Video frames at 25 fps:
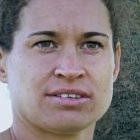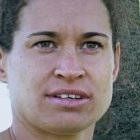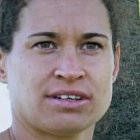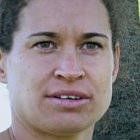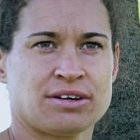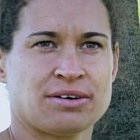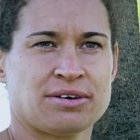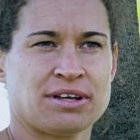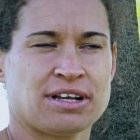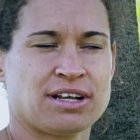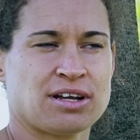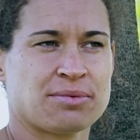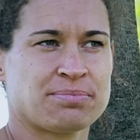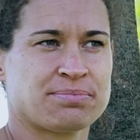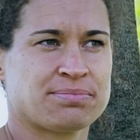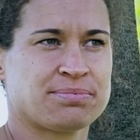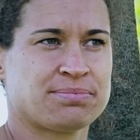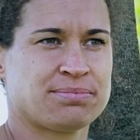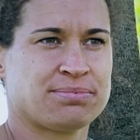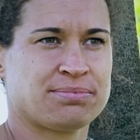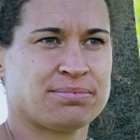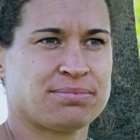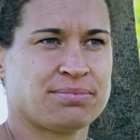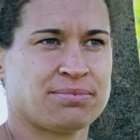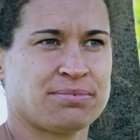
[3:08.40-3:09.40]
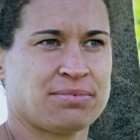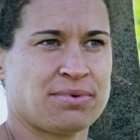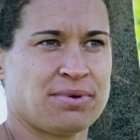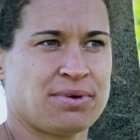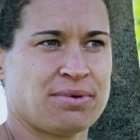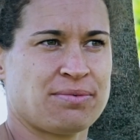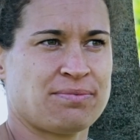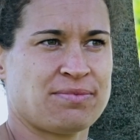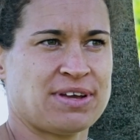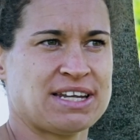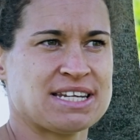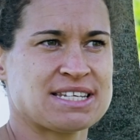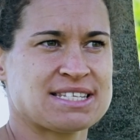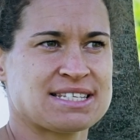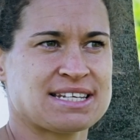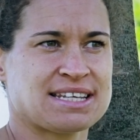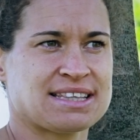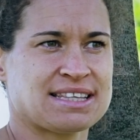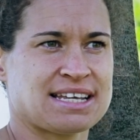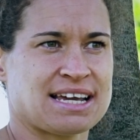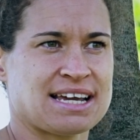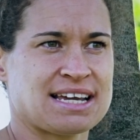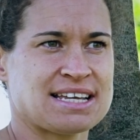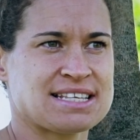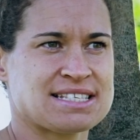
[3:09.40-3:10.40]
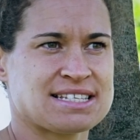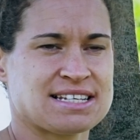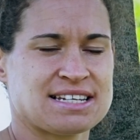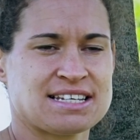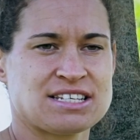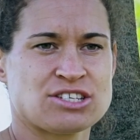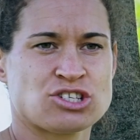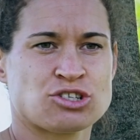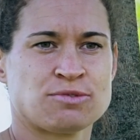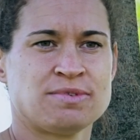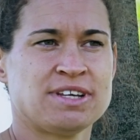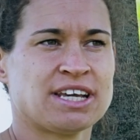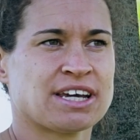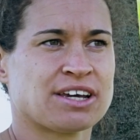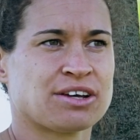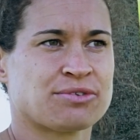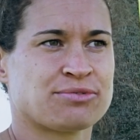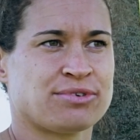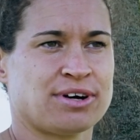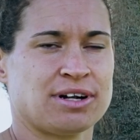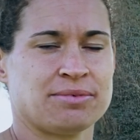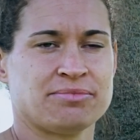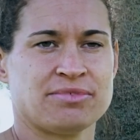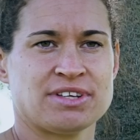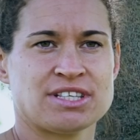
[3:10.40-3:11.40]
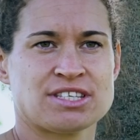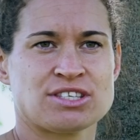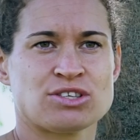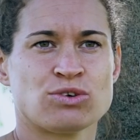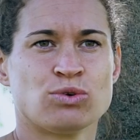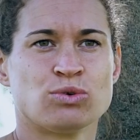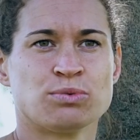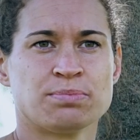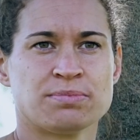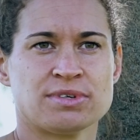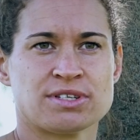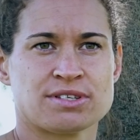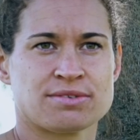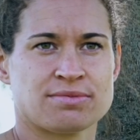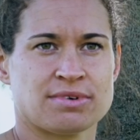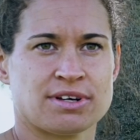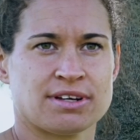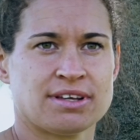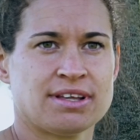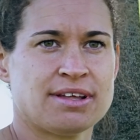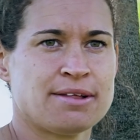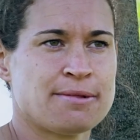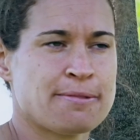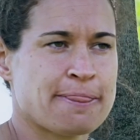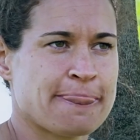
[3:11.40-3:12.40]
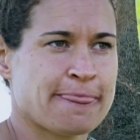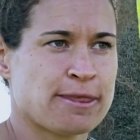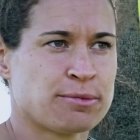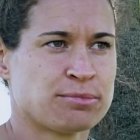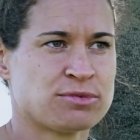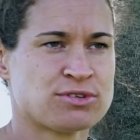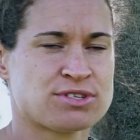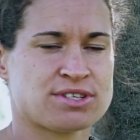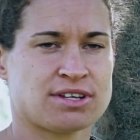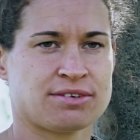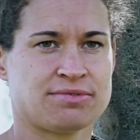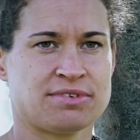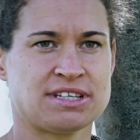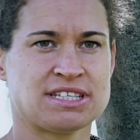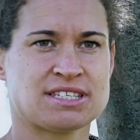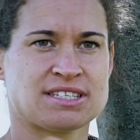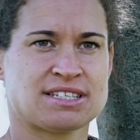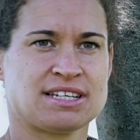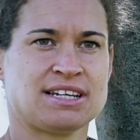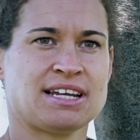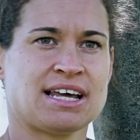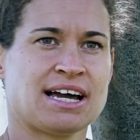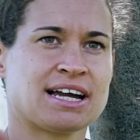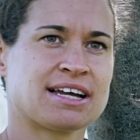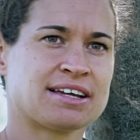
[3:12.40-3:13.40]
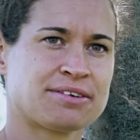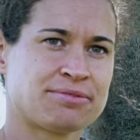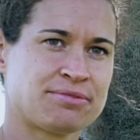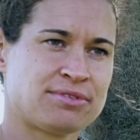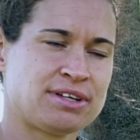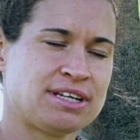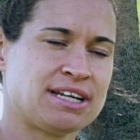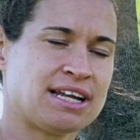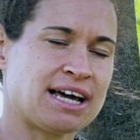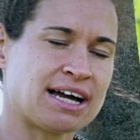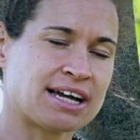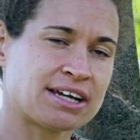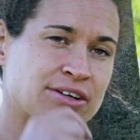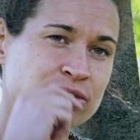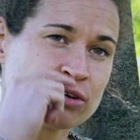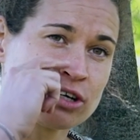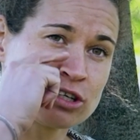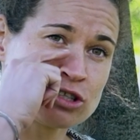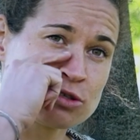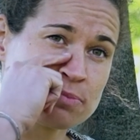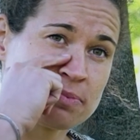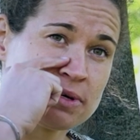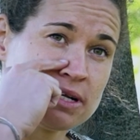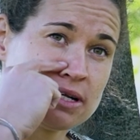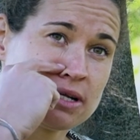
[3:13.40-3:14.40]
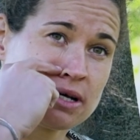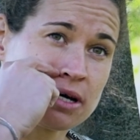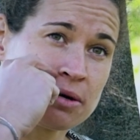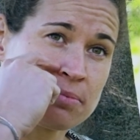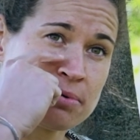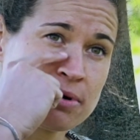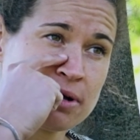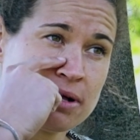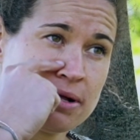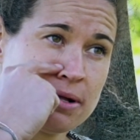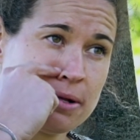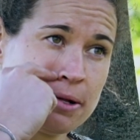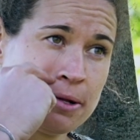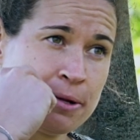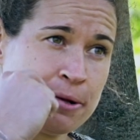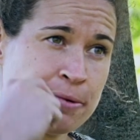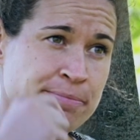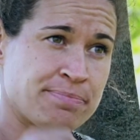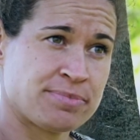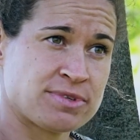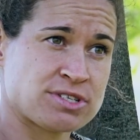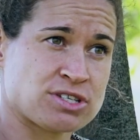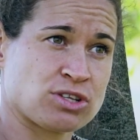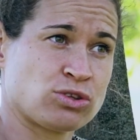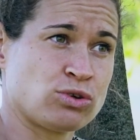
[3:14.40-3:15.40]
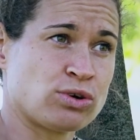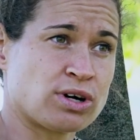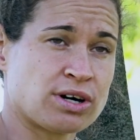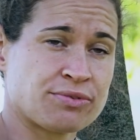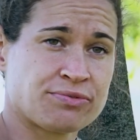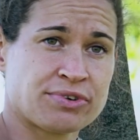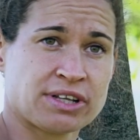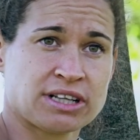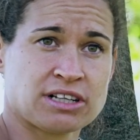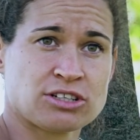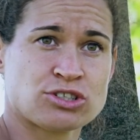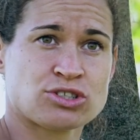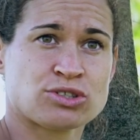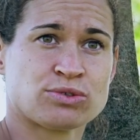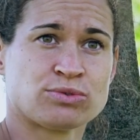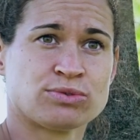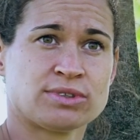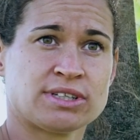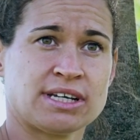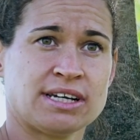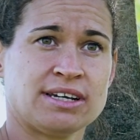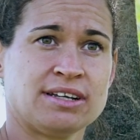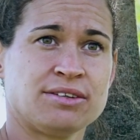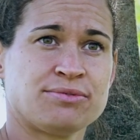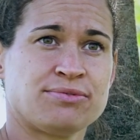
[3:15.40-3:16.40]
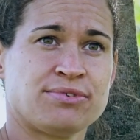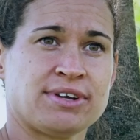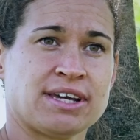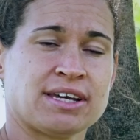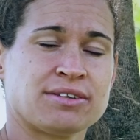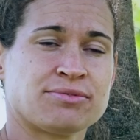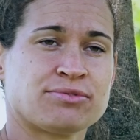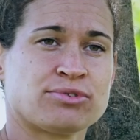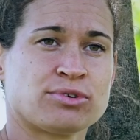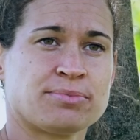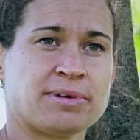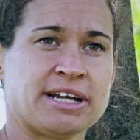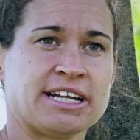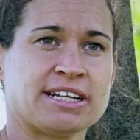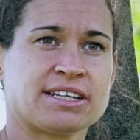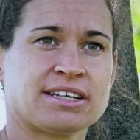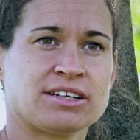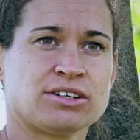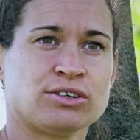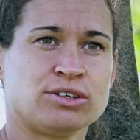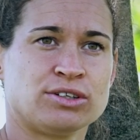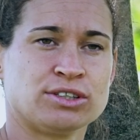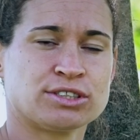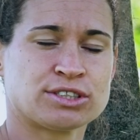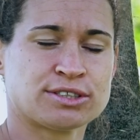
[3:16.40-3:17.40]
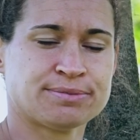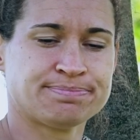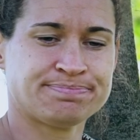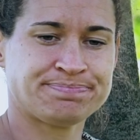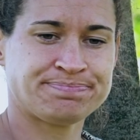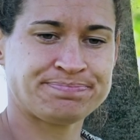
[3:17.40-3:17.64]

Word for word: Äh, ich glaube, wenn das nicht da ist, dann ist es schwierig, vor allem wenn du jung bist, weil du musst da, wenn du in Lang wie in Langenrohr gespielt hast, ist ja doch eine Viertelstunde entfernt vom Elternhaus,